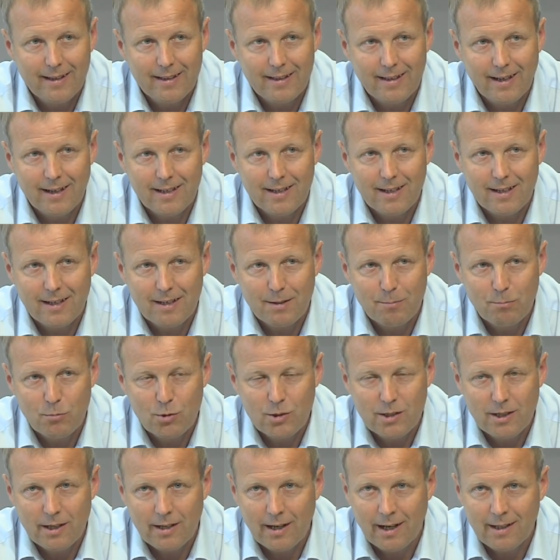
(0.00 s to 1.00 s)
Da
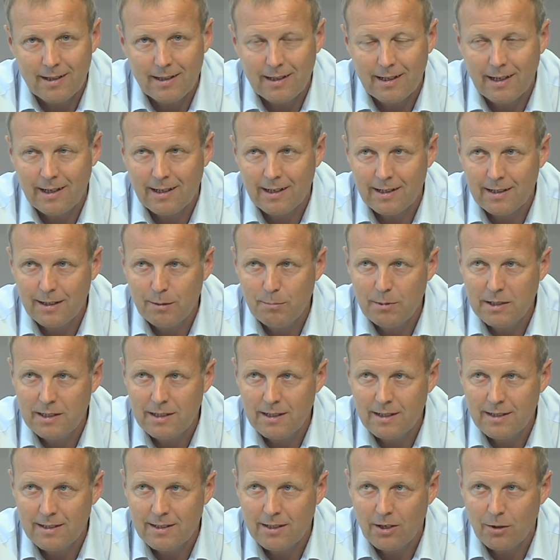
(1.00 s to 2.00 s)
muss ein Antrag an die
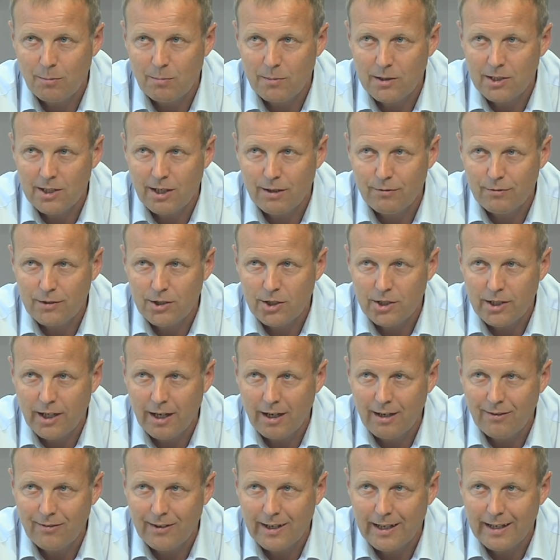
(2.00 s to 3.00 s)
Bezirkshauptmannschaft
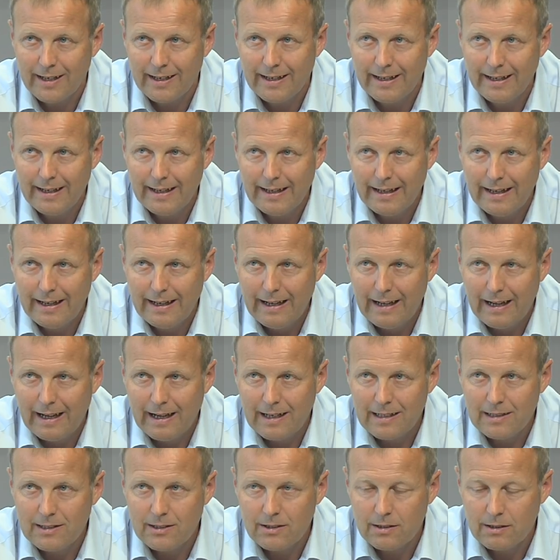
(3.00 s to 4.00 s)
gestellt werden.
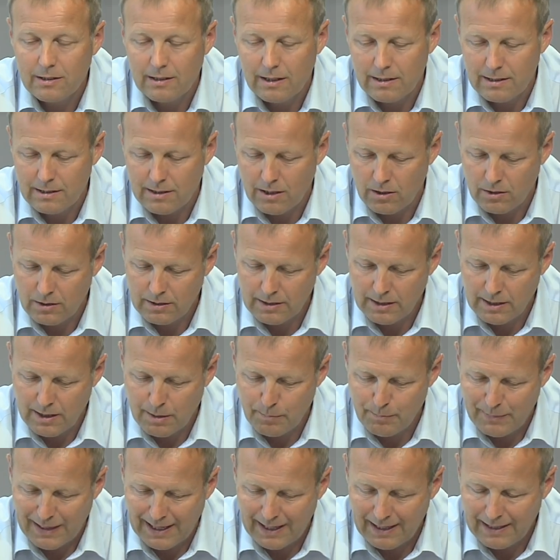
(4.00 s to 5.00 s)
Also das auch der
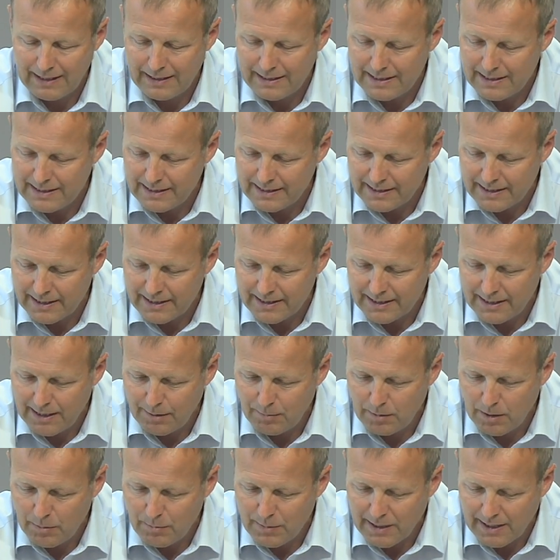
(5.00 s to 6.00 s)
Appell in diesen
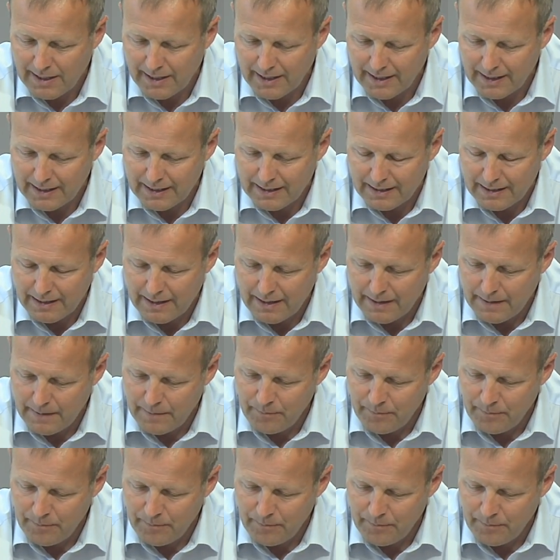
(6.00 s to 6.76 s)
sensiblen Bereichen.